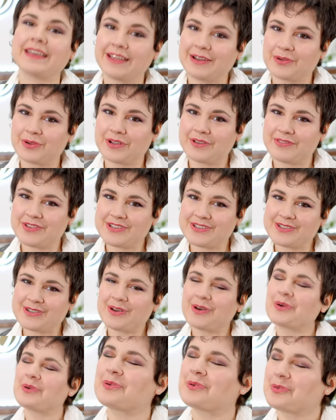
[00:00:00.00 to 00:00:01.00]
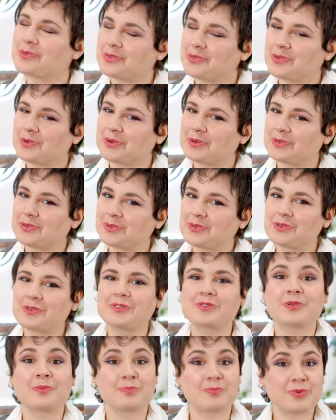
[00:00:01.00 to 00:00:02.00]
Hello les végens, on se
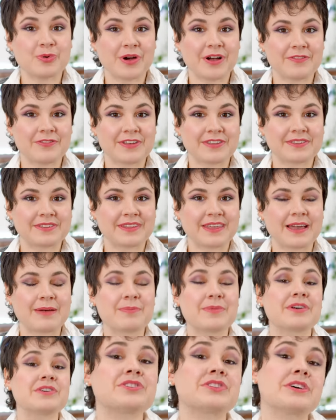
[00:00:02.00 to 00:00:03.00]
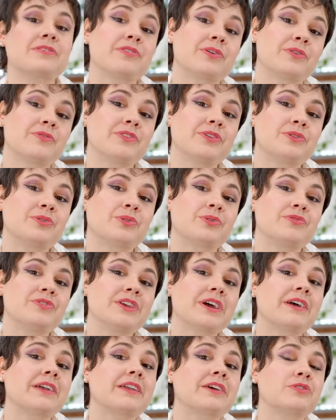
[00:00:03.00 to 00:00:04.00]
retrouve pour un face cam. J'avais envie de
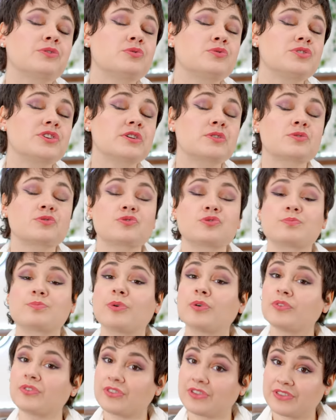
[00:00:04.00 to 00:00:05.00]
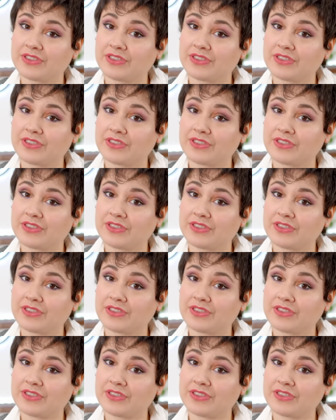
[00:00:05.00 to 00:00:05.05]
revenir avec un sujet que je pense